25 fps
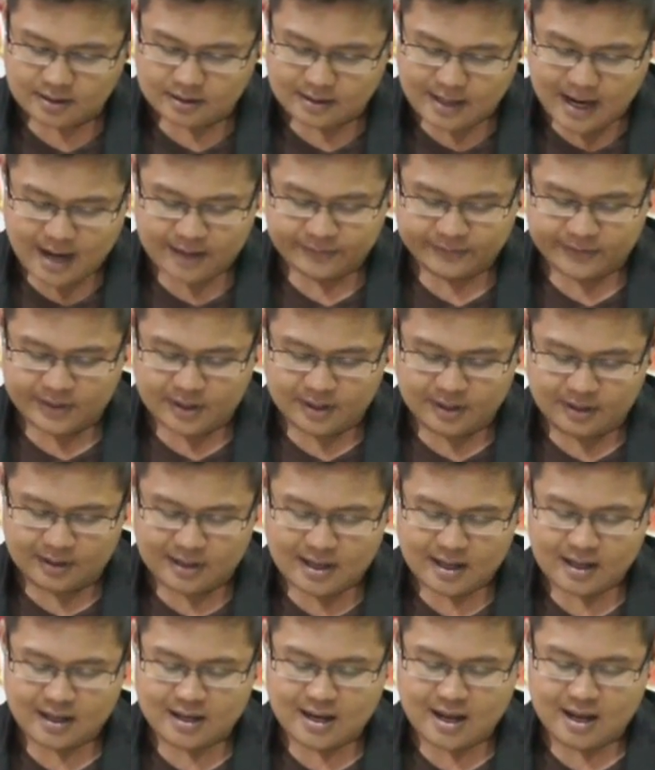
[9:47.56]
ราศีหรือ
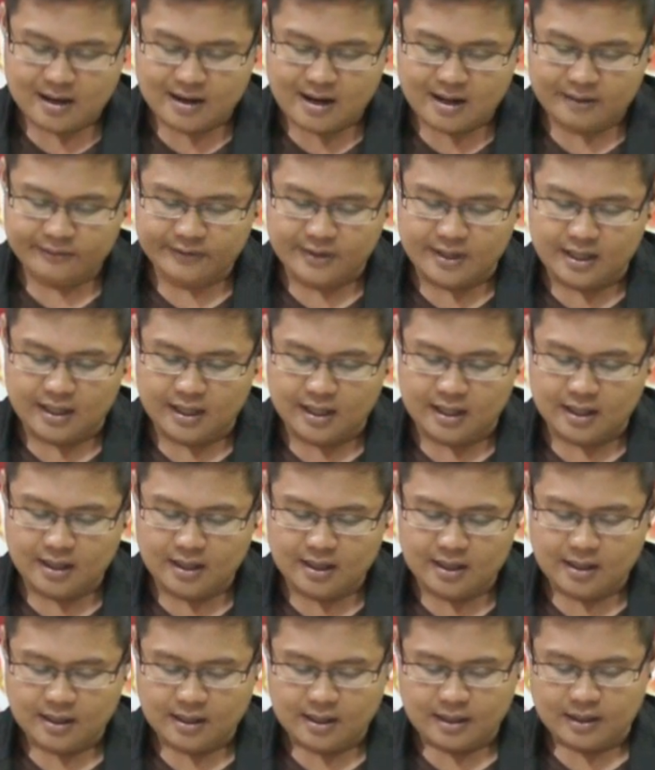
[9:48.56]
ลัคนาราศี
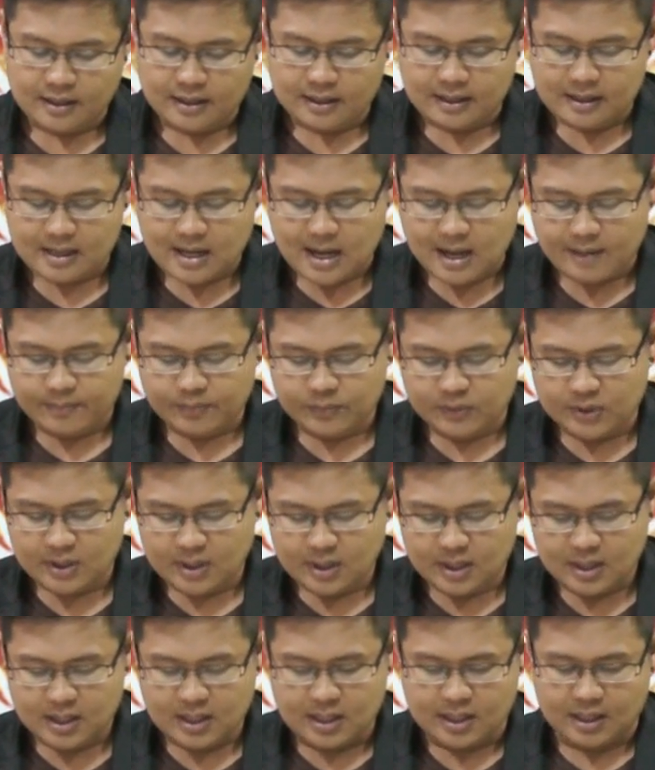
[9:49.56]
นะครับ
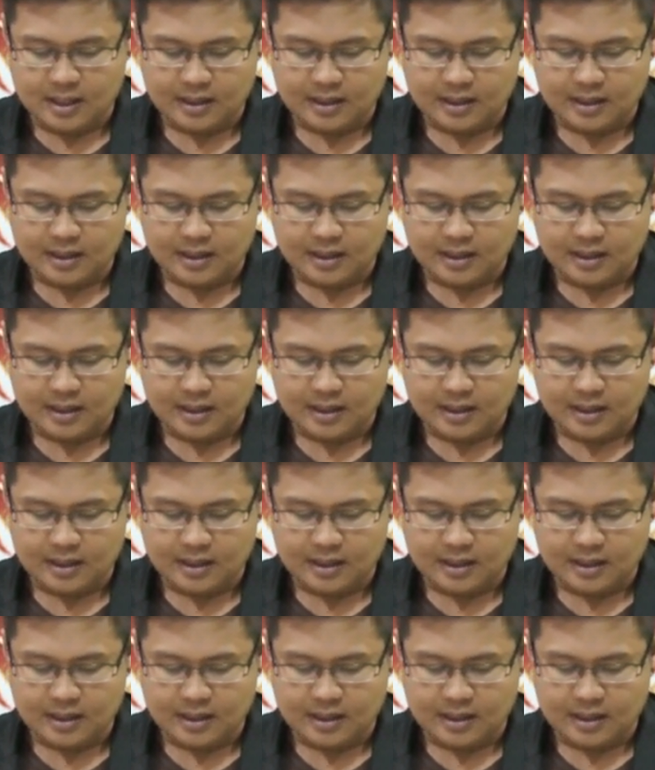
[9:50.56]
ที่